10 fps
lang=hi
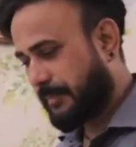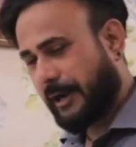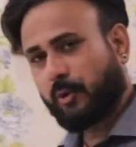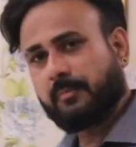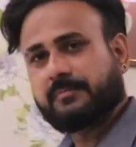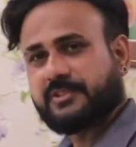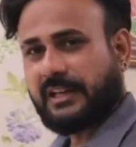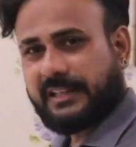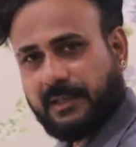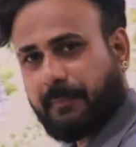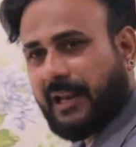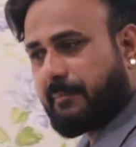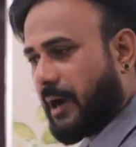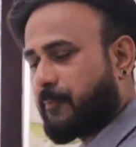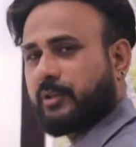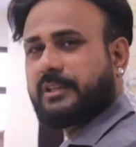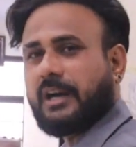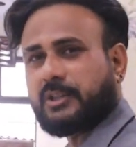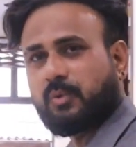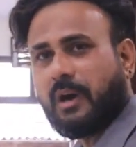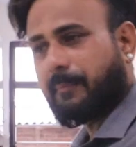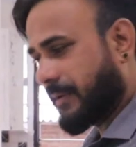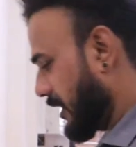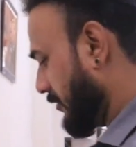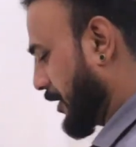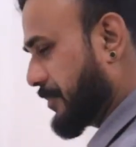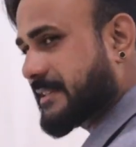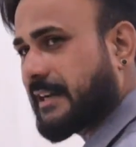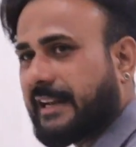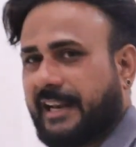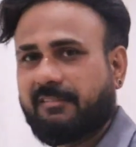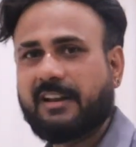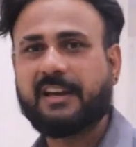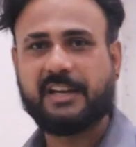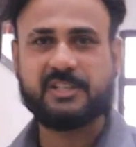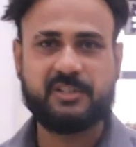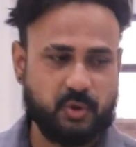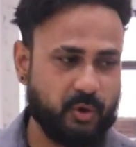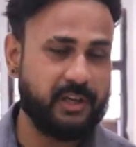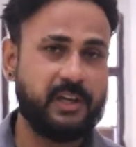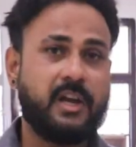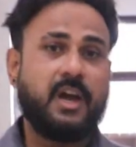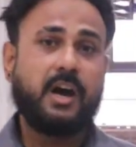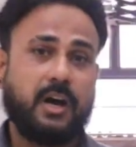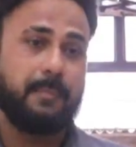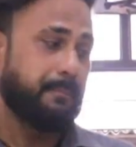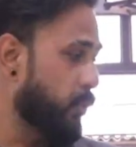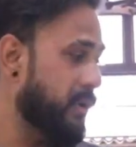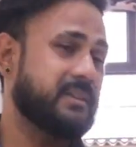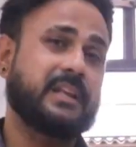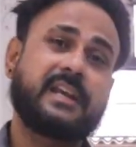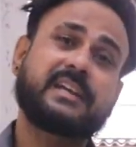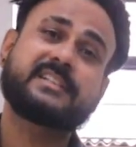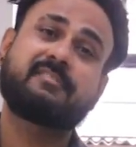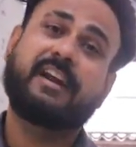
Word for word: बेडरूम चलने से पहले मैं आपको दिखाता हूँ आपका वन बीच का रहने वाला किचन जो कि पूरे तरीके से